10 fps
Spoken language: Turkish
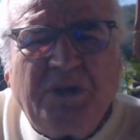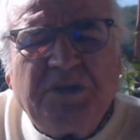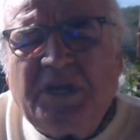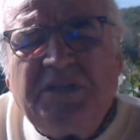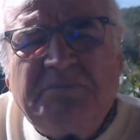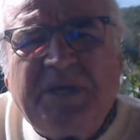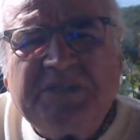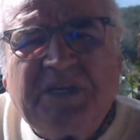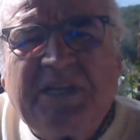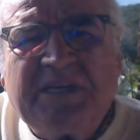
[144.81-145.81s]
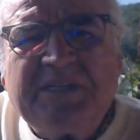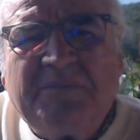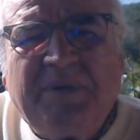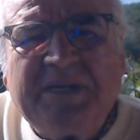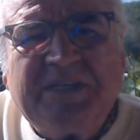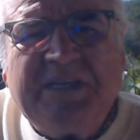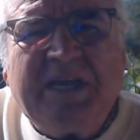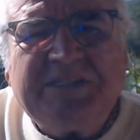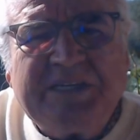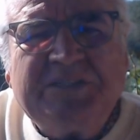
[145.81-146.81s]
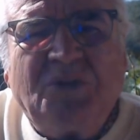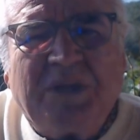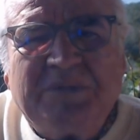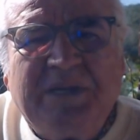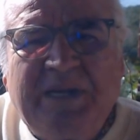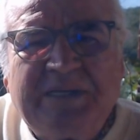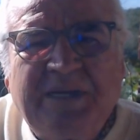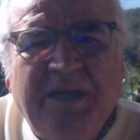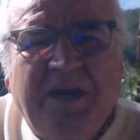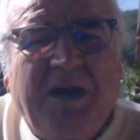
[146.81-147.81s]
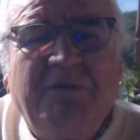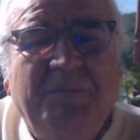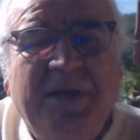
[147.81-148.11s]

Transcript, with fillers: kendi pencerelerinden belki gerçekçi de olabilirler. Ama